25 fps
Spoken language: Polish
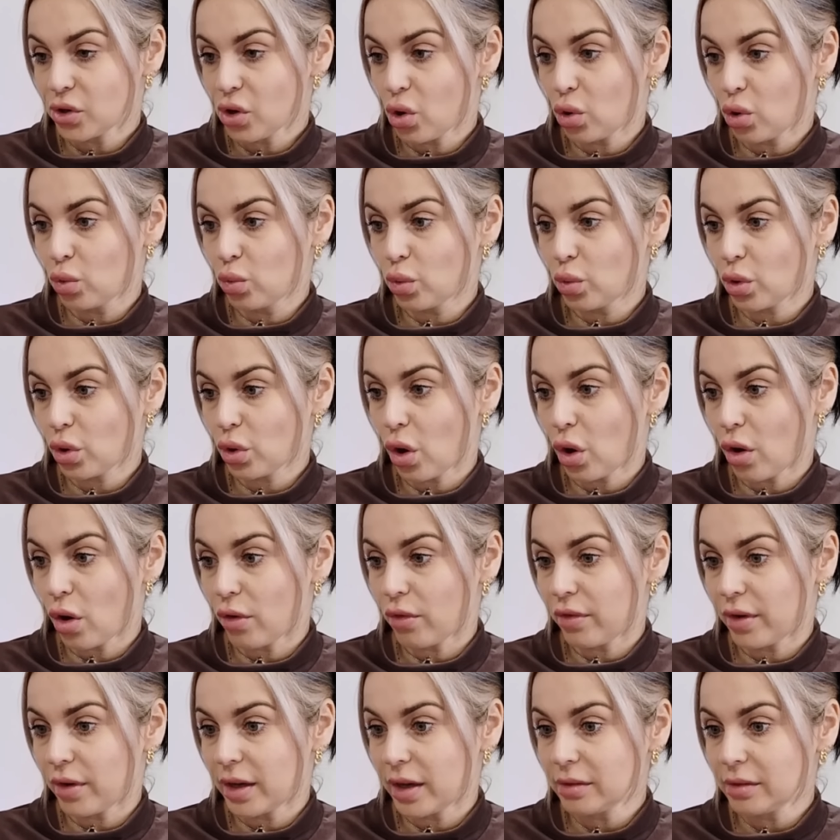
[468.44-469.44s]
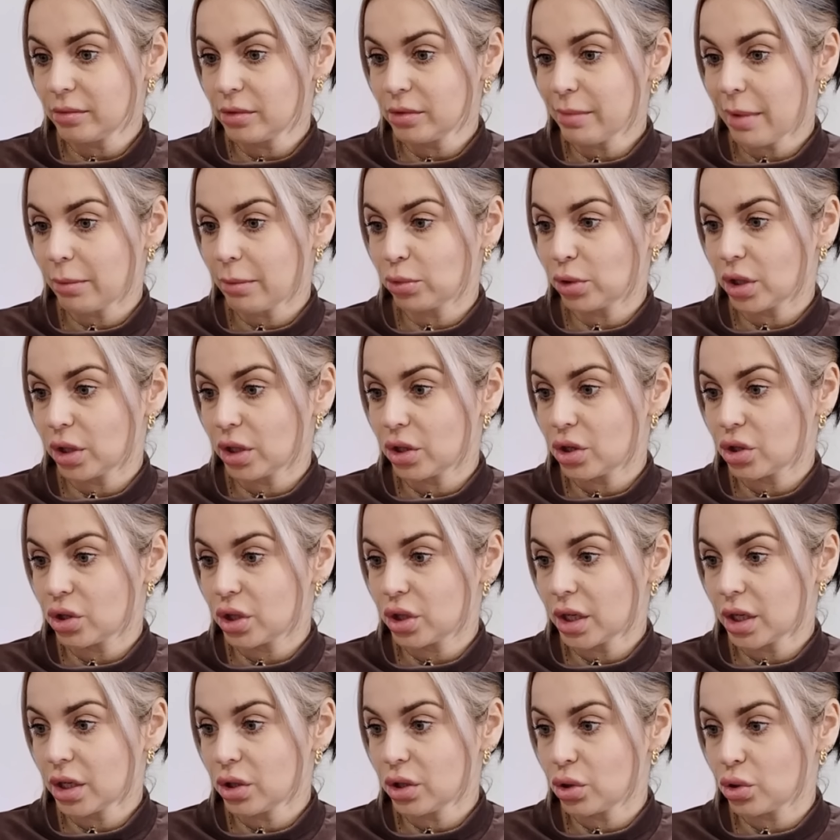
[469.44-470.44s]
ogórkowe i mam tutaj
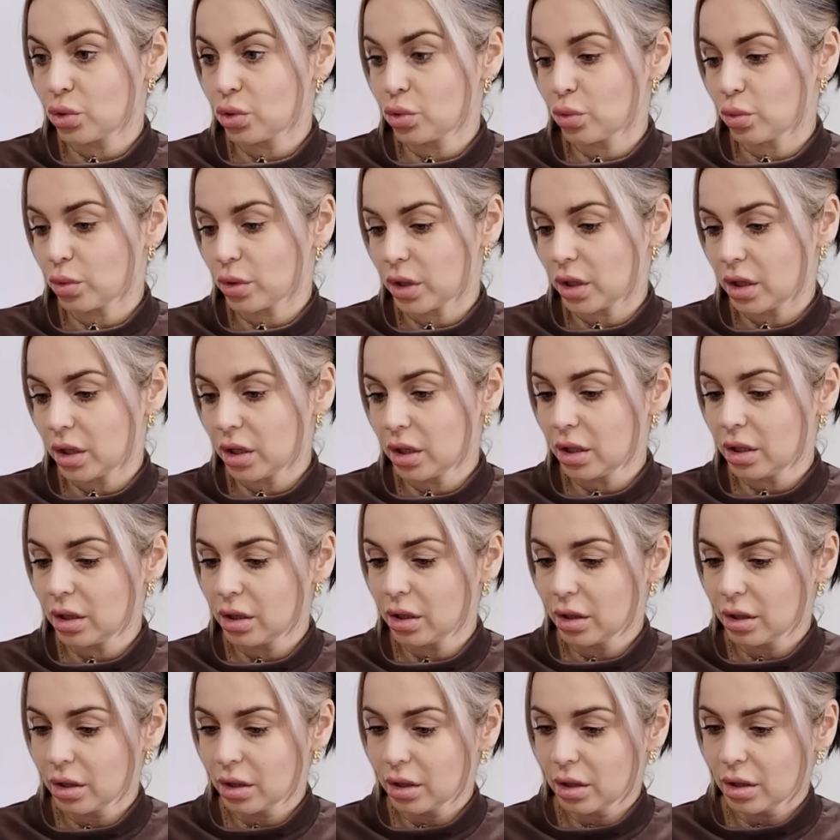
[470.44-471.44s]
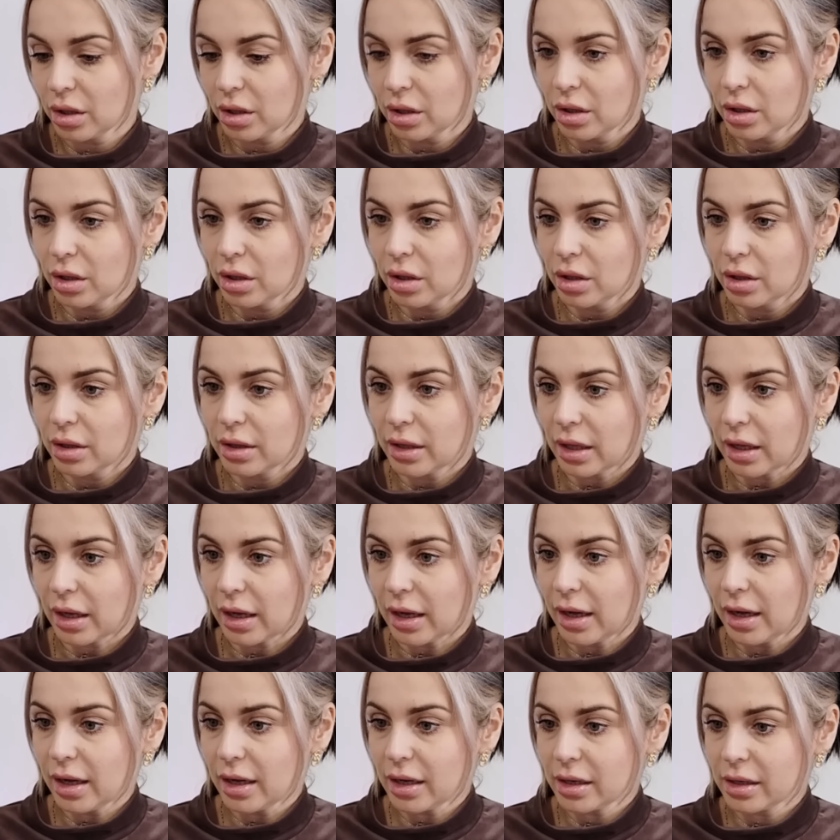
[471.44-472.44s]
4 sztuki,
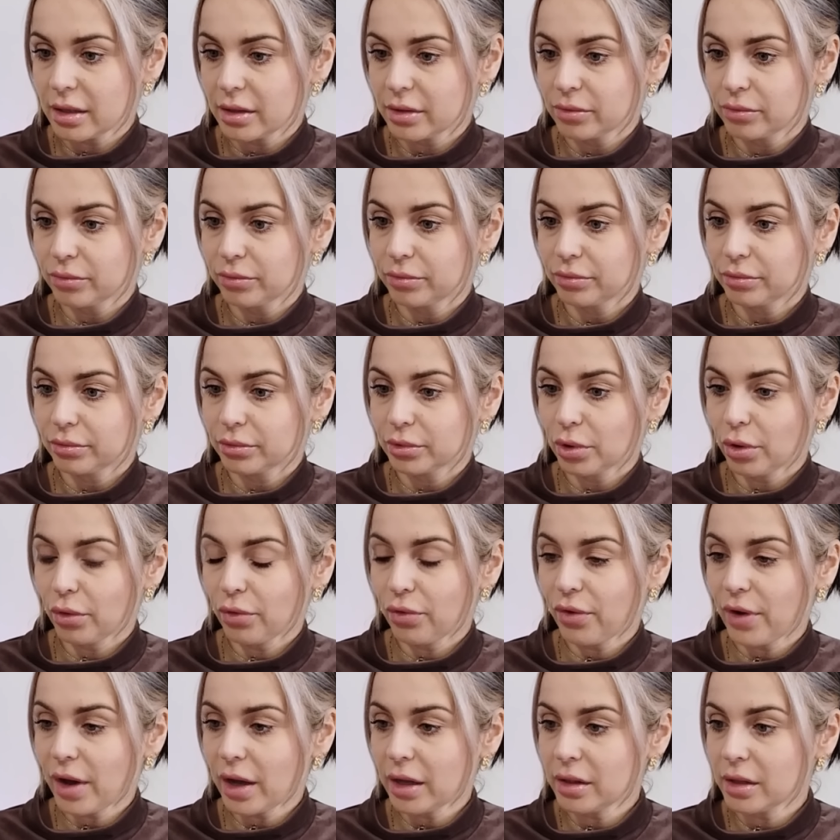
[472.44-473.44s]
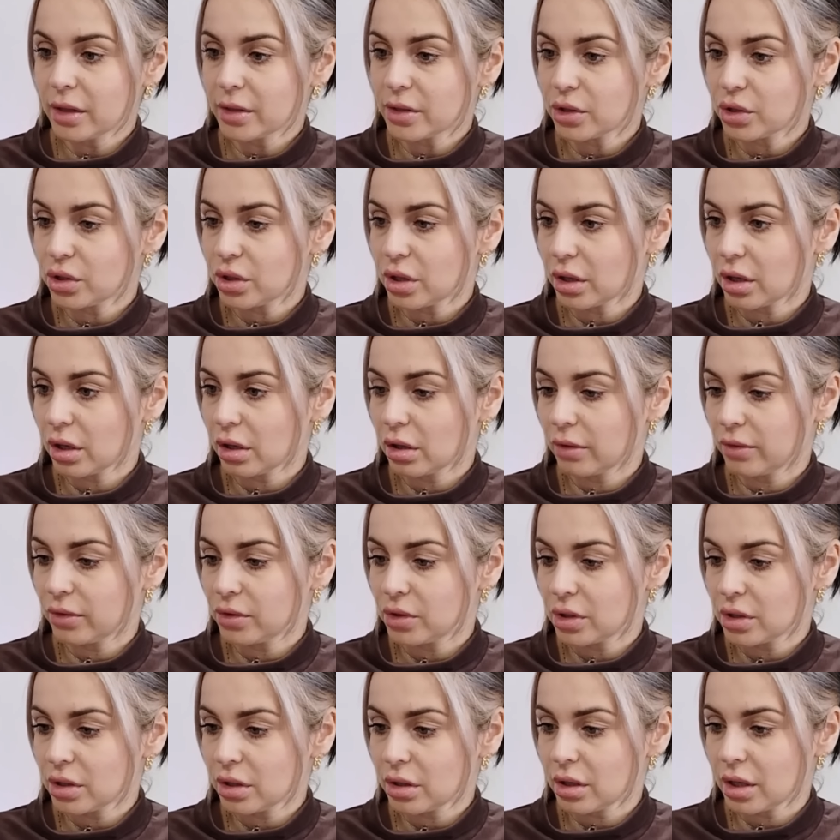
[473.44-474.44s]
tak, no fajne, coś takiego,
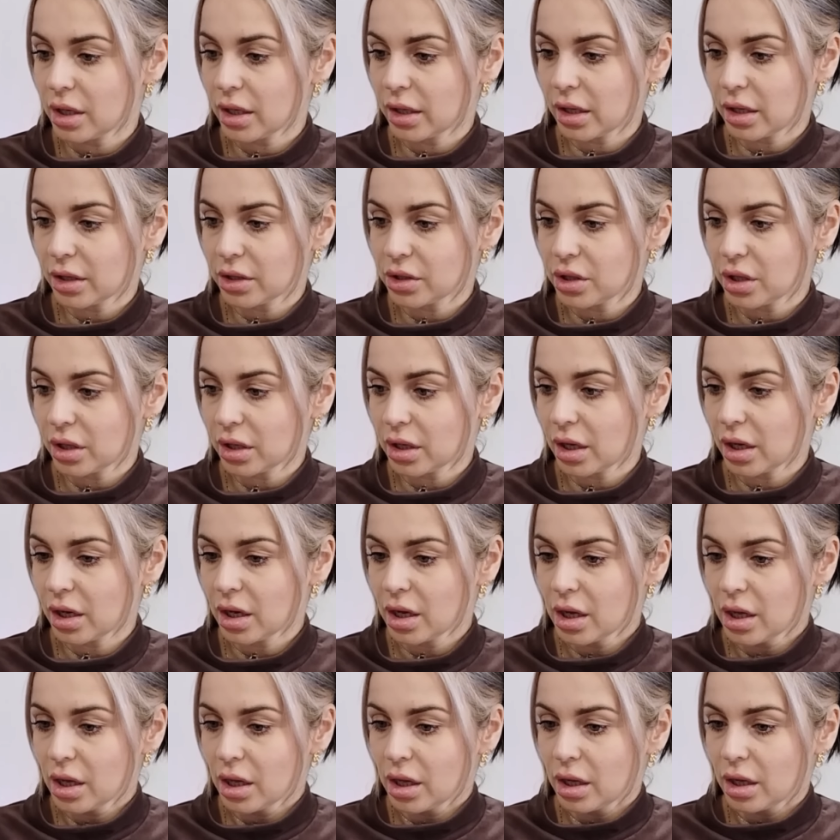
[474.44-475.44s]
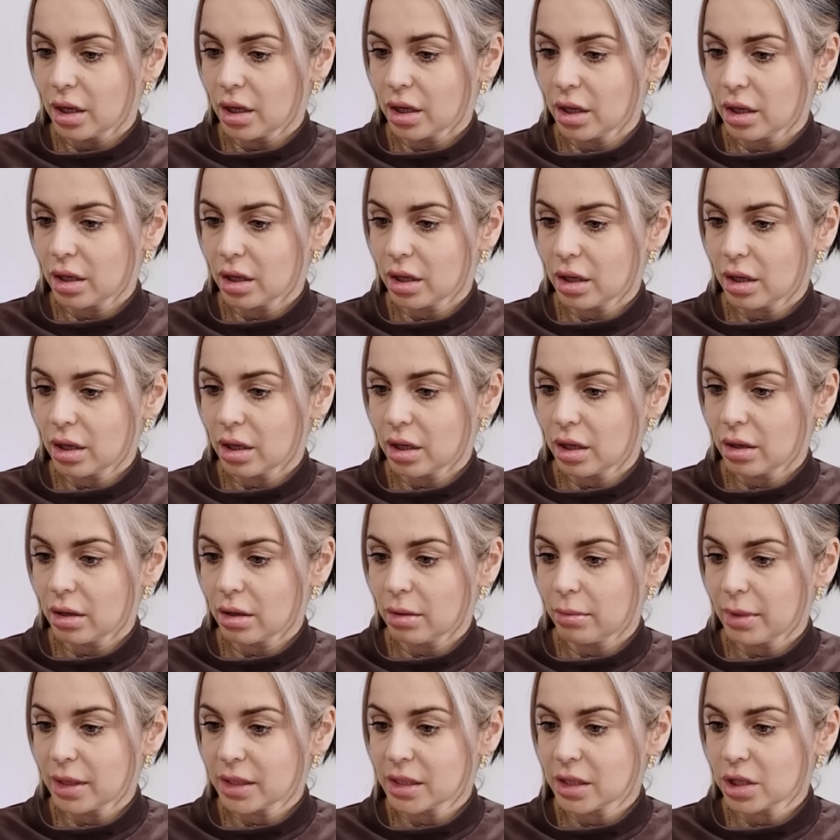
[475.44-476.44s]
wiecie co, no jak jakieś takie
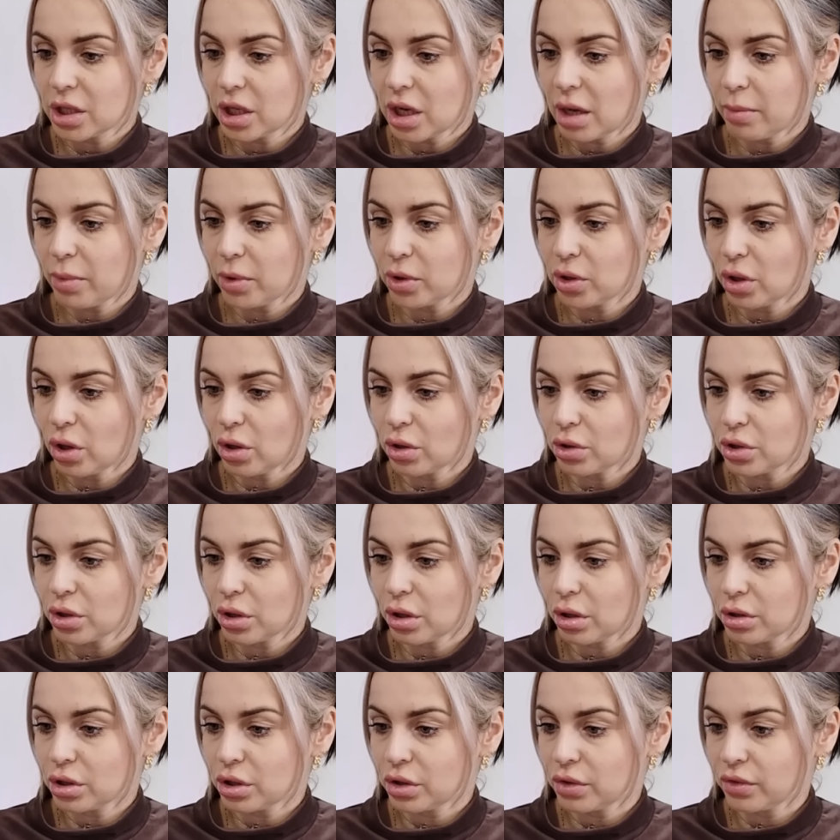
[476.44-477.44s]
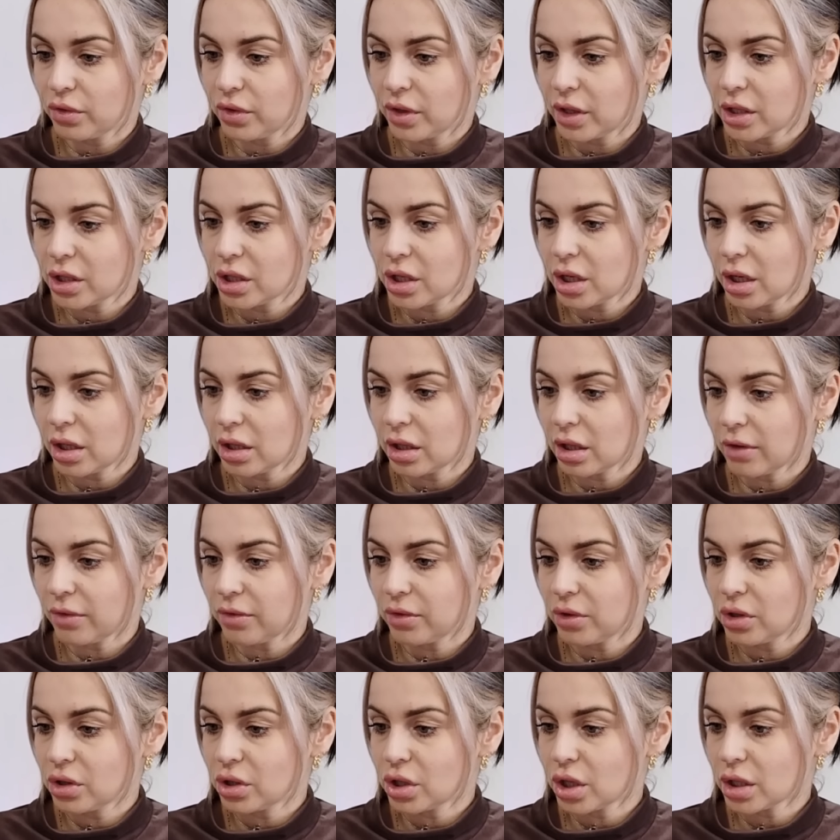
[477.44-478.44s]
E, maseczka pod oczy odświeża i
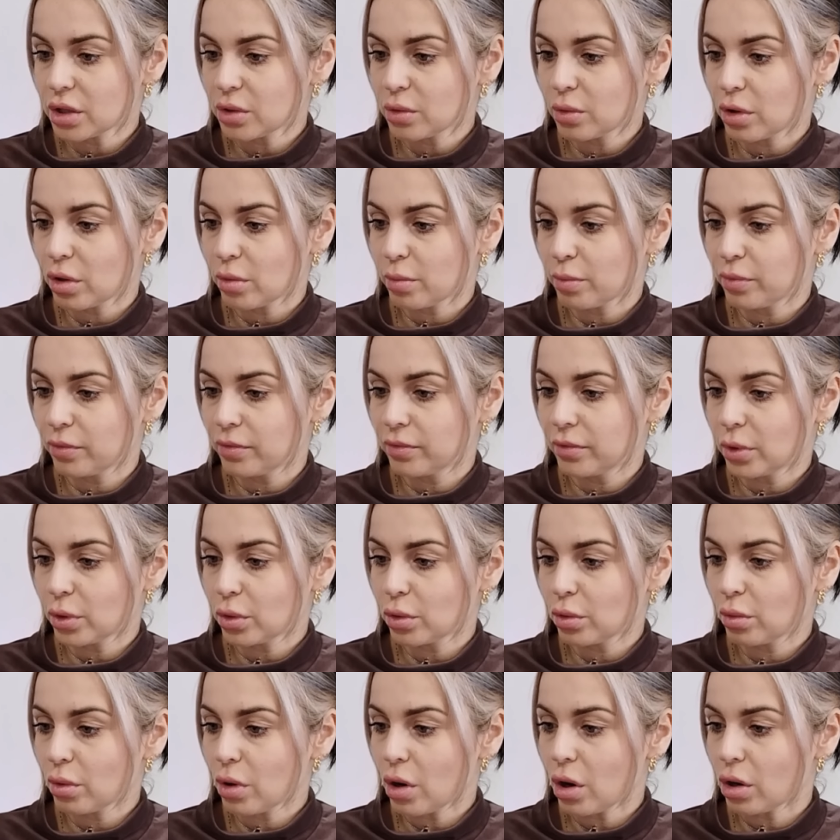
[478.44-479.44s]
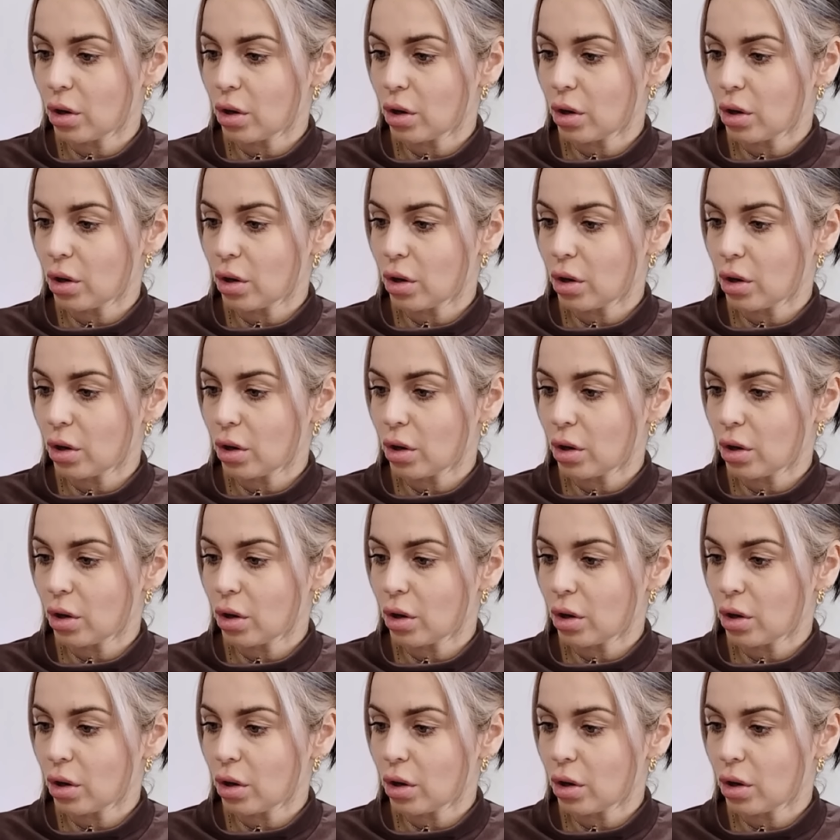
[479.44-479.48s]
nawilża skórę wokół